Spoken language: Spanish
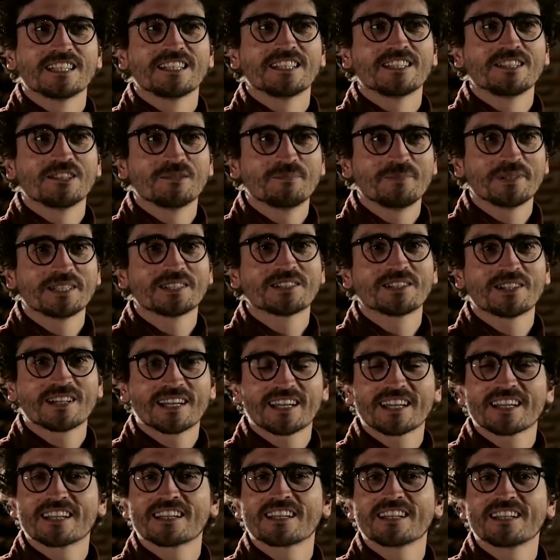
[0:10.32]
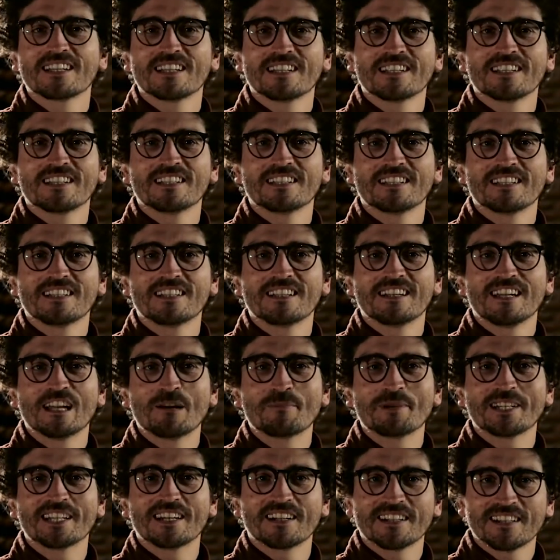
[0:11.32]
Yo pienso que la
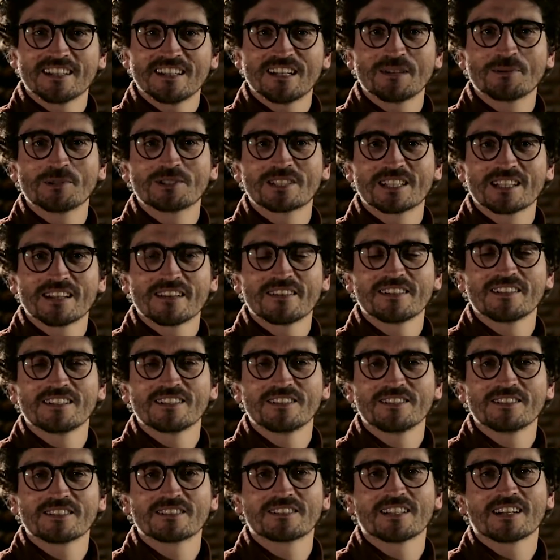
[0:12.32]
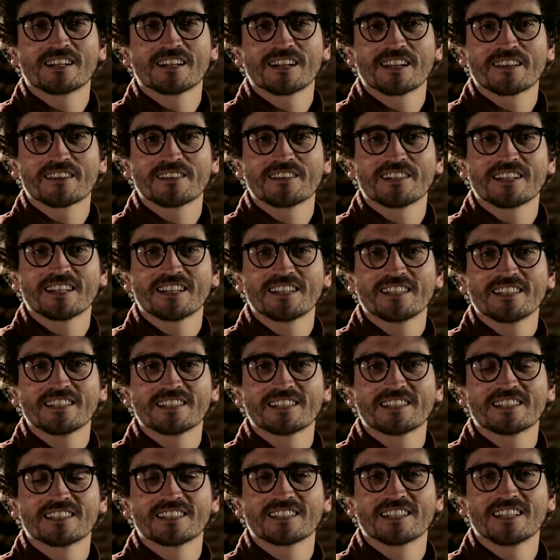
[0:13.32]
minería y la búsqueda del yo están
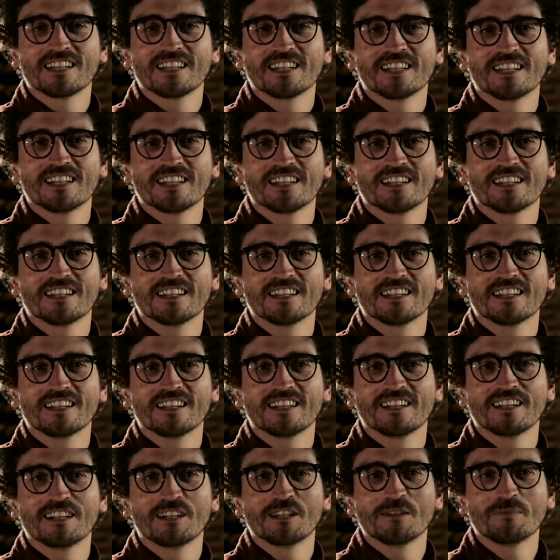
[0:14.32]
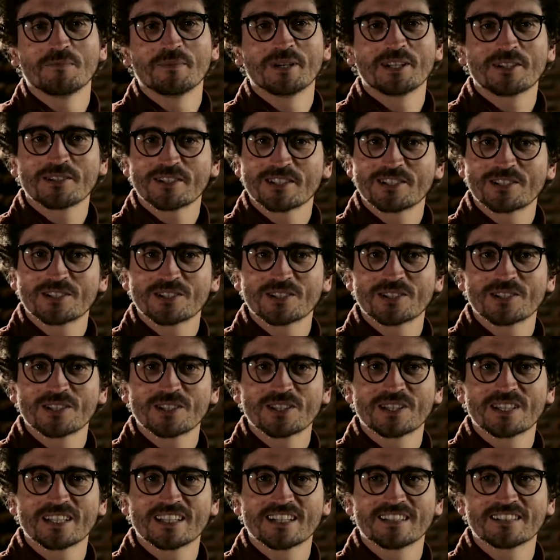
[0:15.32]
relacionadas en, el mero hecho
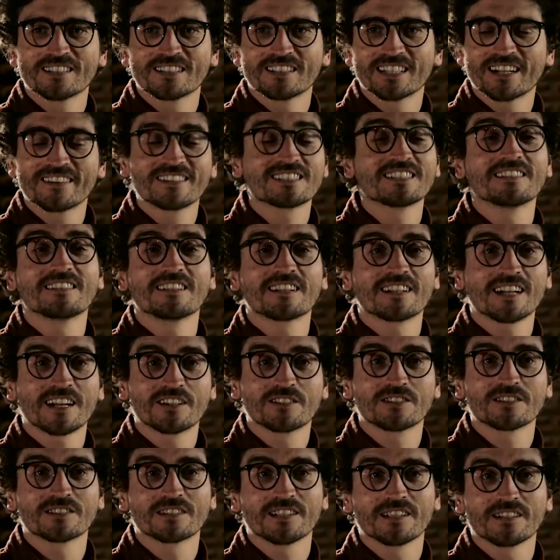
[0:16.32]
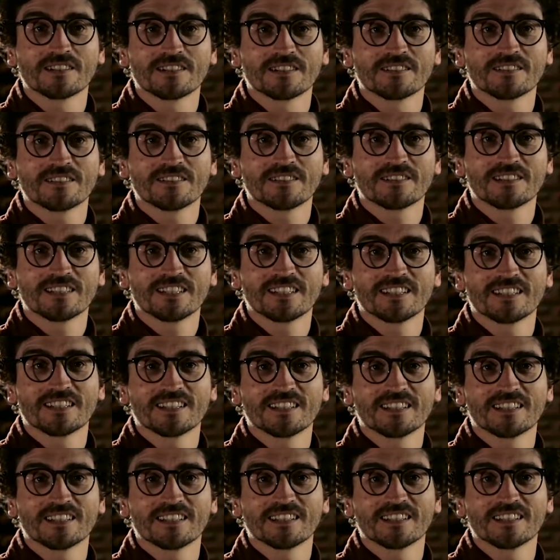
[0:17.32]
de intentar desenterrar cosas. ¿no?
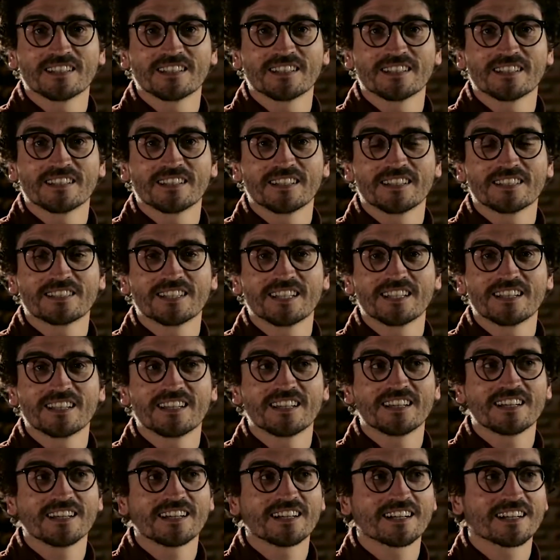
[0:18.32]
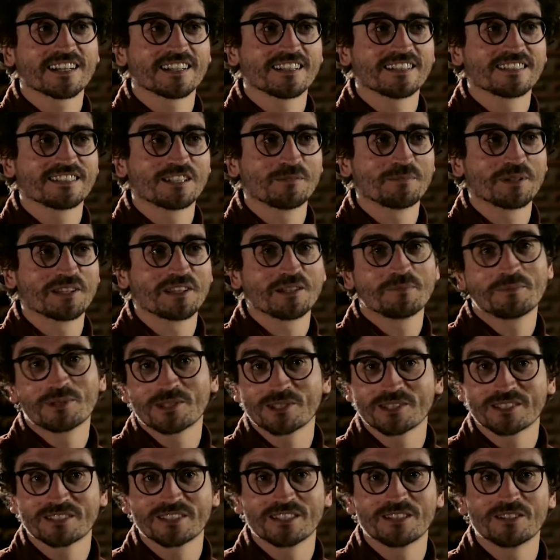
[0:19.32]
Eh, esa idea que desde el principio
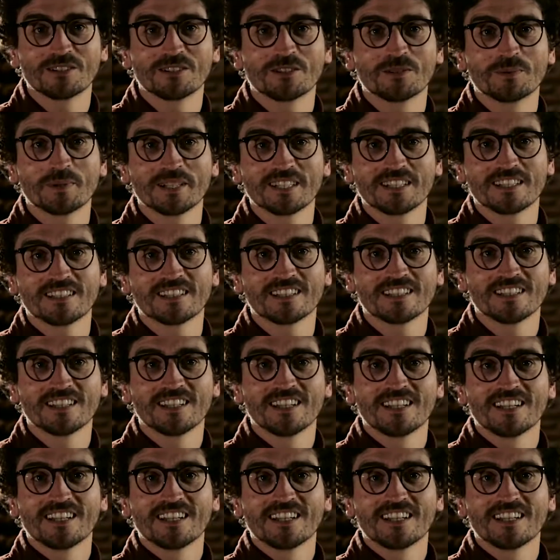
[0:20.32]
del siglo XX